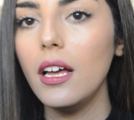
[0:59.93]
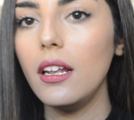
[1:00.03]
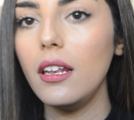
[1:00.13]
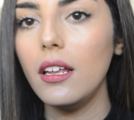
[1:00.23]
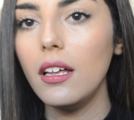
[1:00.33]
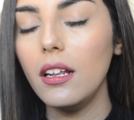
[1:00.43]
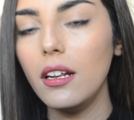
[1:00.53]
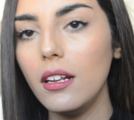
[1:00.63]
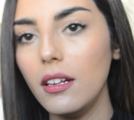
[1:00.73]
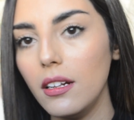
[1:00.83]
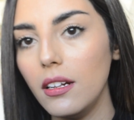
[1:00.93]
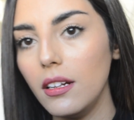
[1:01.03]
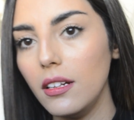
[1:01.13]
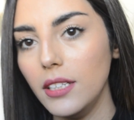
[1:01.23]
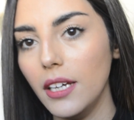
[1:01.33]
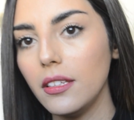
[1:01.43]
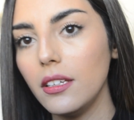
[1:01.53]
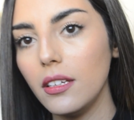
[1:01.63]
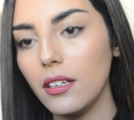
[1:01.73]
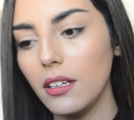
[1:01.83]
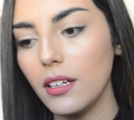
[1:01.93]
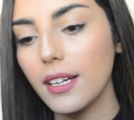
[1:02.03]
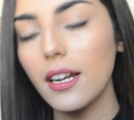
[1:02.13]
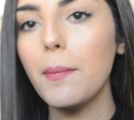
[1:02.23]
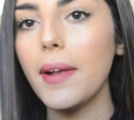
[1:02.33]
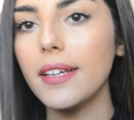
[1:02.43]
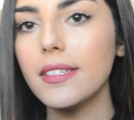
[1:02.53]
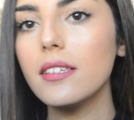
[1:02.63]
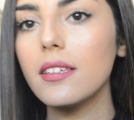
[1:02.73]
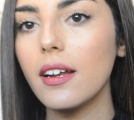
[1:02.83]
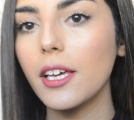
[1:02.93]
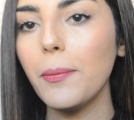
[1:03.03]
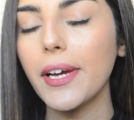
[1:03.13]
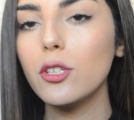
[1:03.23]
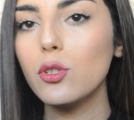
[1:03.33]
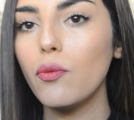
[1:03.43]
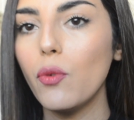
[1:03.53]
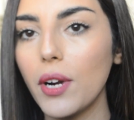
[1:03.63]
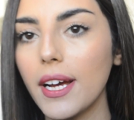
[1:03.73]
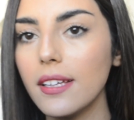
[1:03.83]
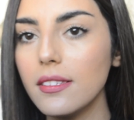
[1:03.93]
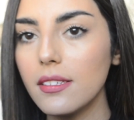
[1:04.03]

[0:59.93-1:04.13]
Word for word: الـ الـ يعني آه، كريم الاساس راه كما كتشوفوا راه كنت